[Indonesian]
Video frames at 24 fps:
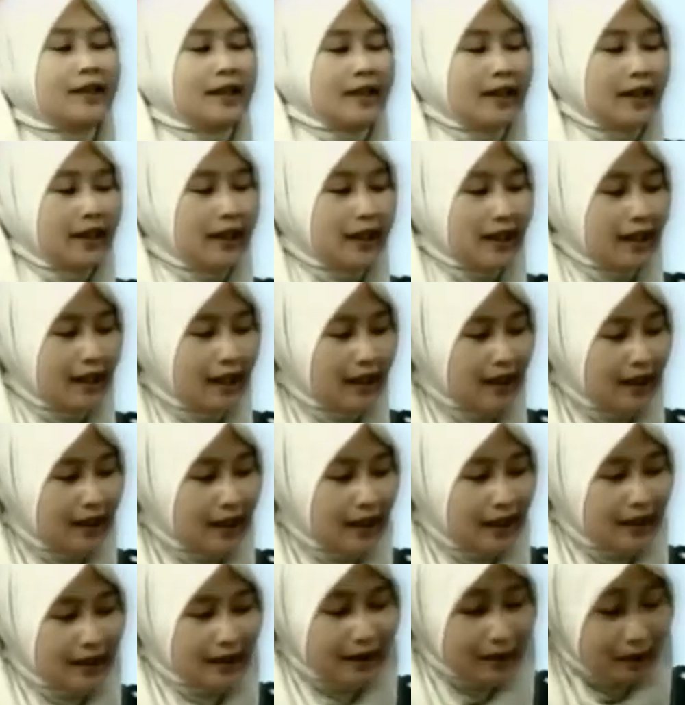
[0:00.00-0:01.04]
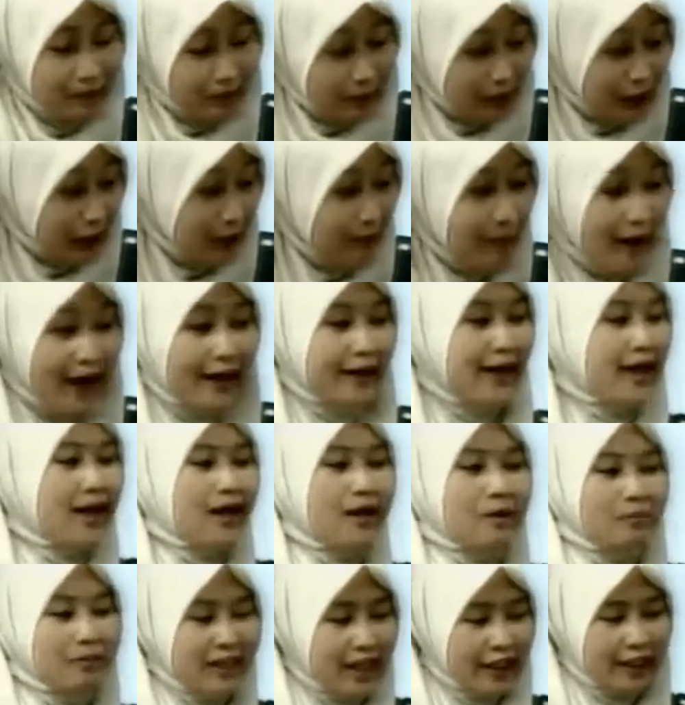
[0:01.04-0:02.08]
uh, ibadah
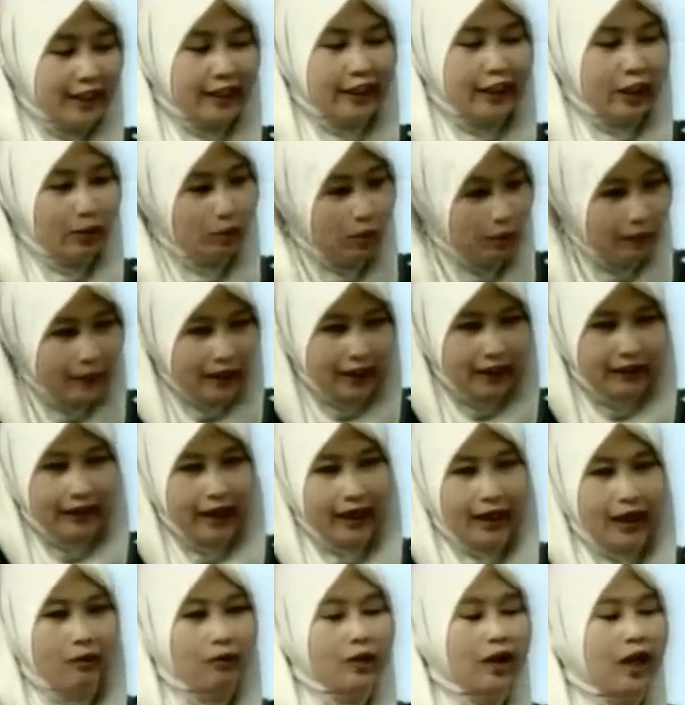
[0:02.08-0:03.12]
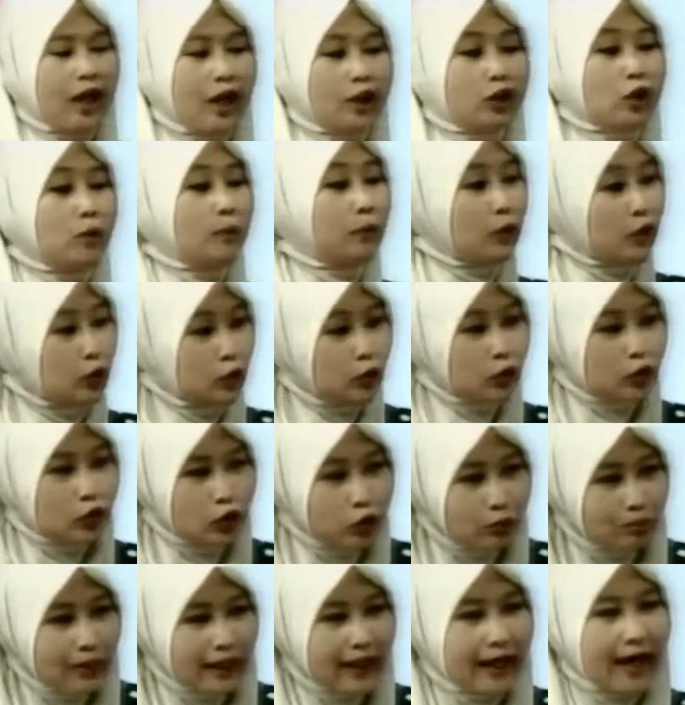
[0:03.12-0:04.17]
misalnya kita mau pergi taraweh ataupun
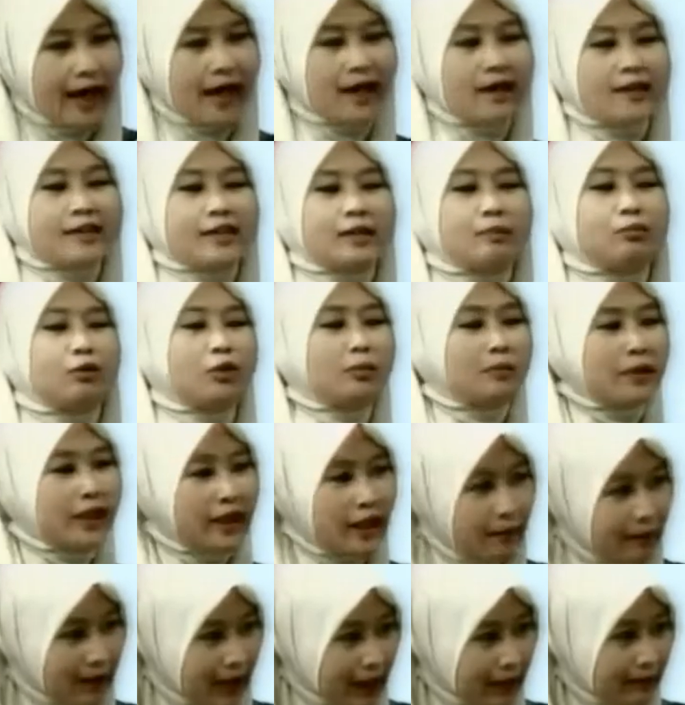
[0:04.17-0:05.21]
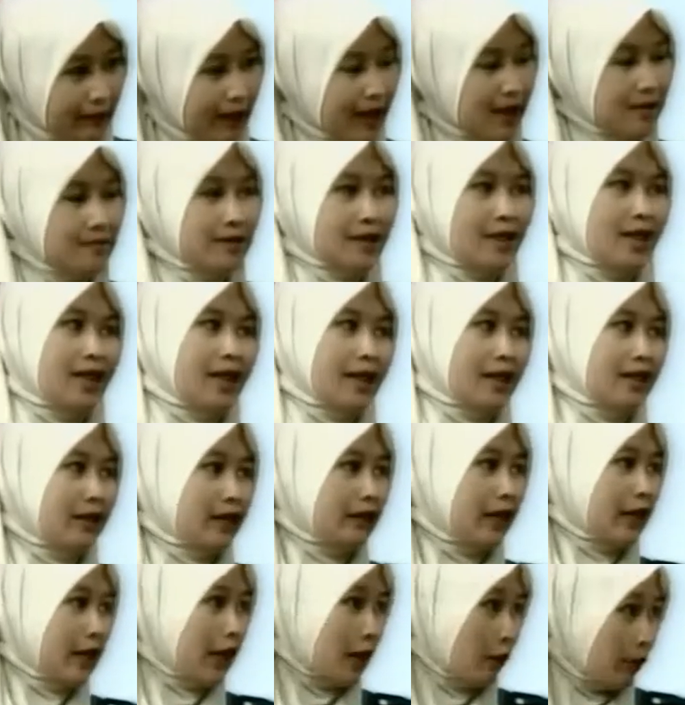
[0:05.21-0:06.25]
untuk bekal sebelum kita makan malam setelah kita
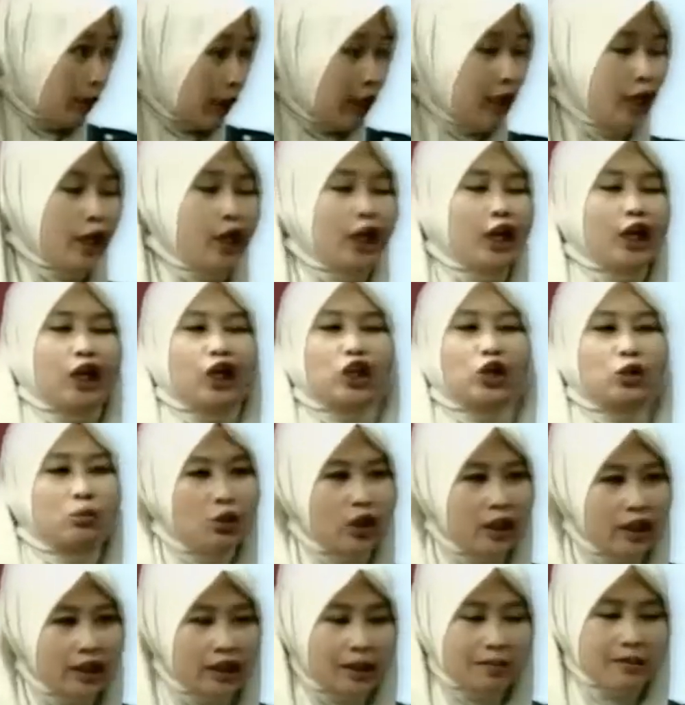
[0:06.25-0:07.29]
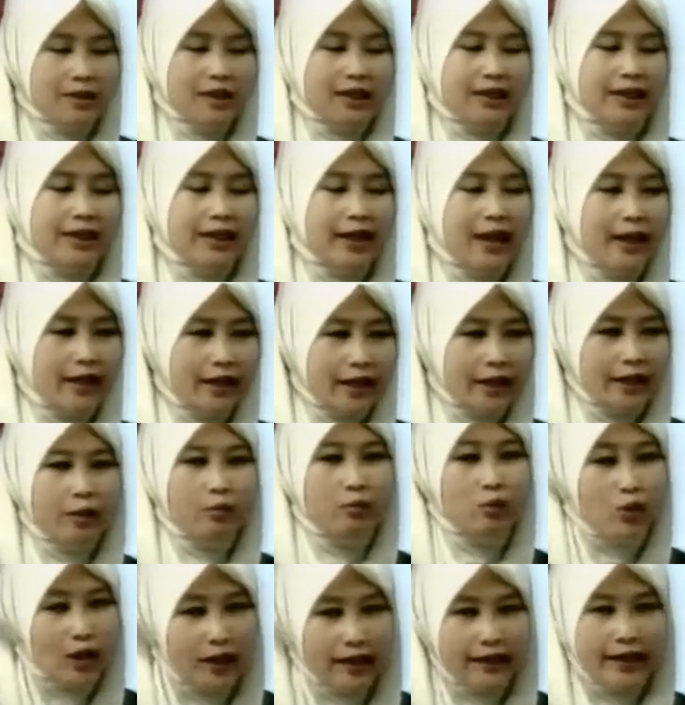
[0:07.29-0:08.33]
taraweh itu mungkin tips sederhananya
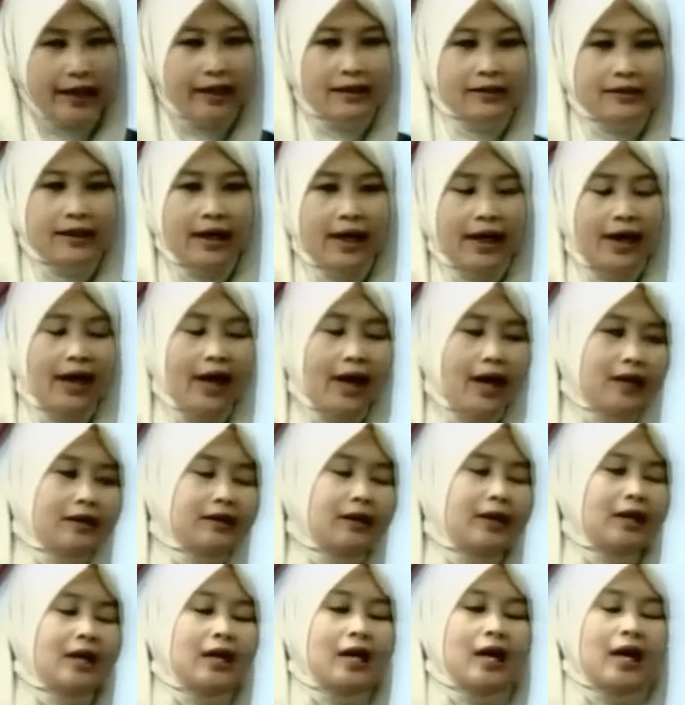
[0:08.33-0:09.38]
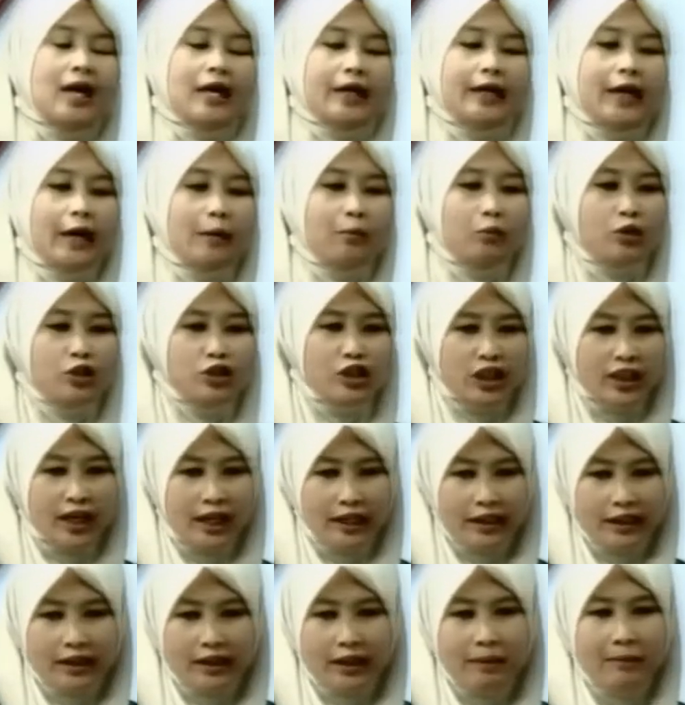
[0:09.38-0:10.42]
buat yang sehat namun jika
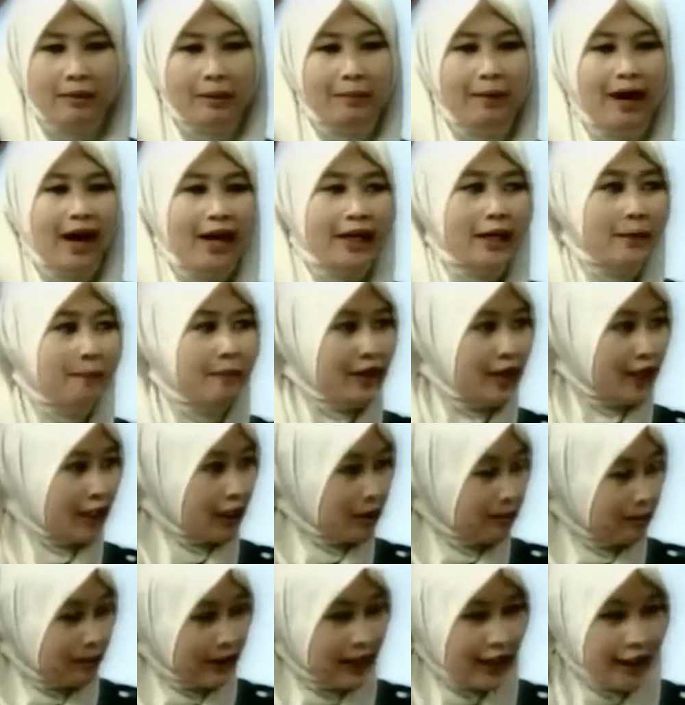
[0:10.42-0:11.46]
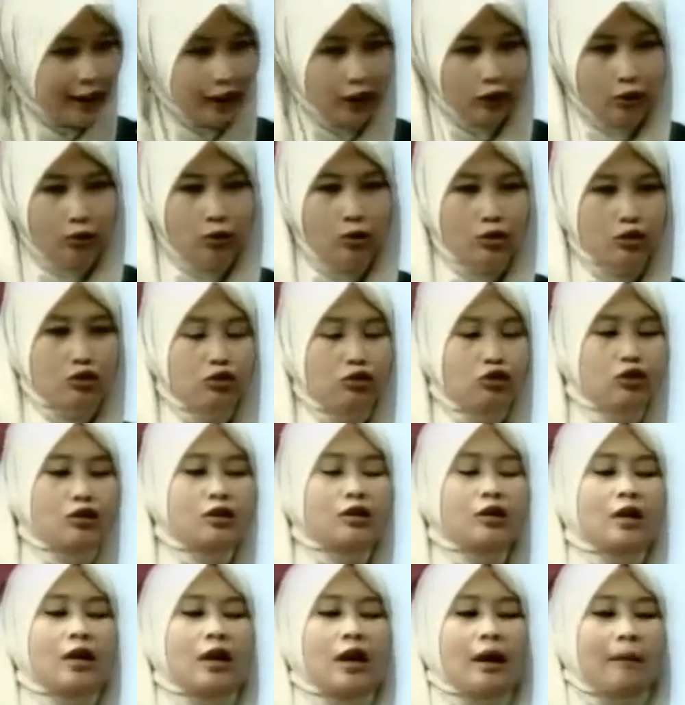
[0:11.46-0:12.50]
kita memang ada penyakit-penyakit khusus
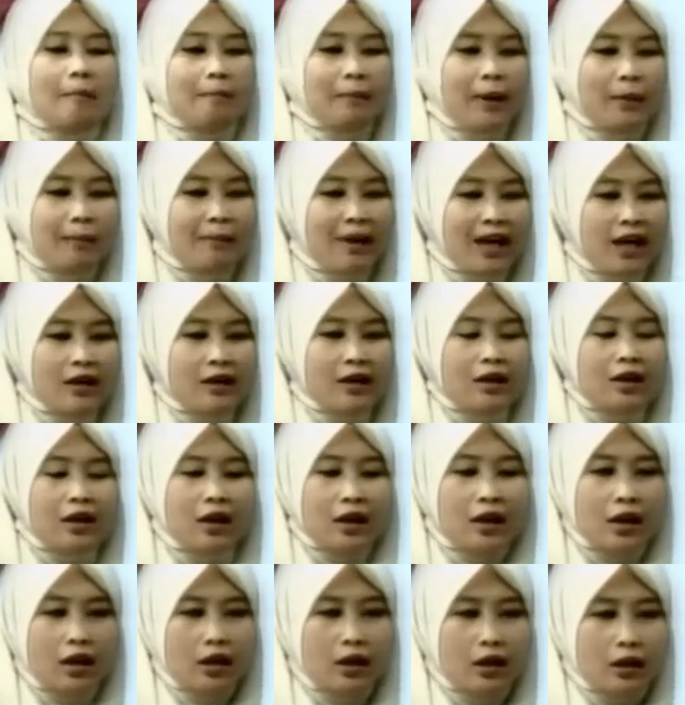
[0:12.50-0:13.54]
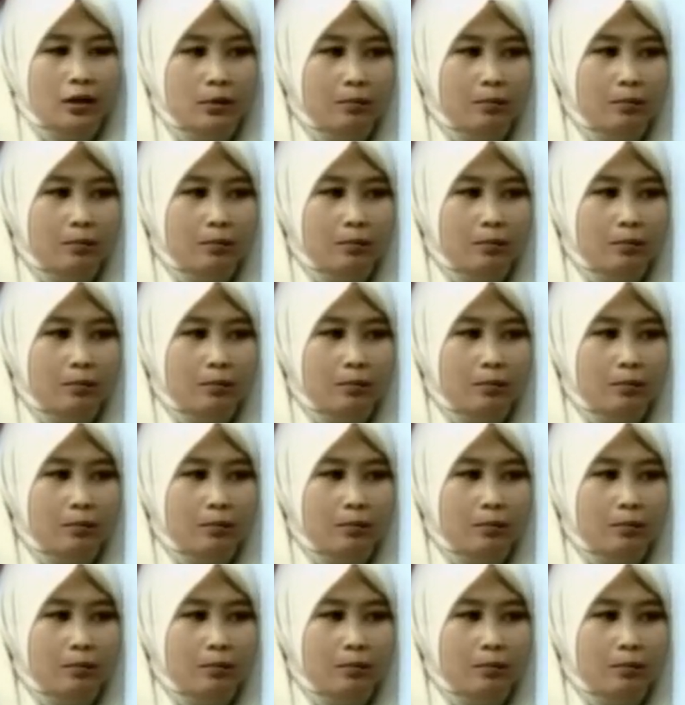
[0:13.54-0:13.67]
memang uh,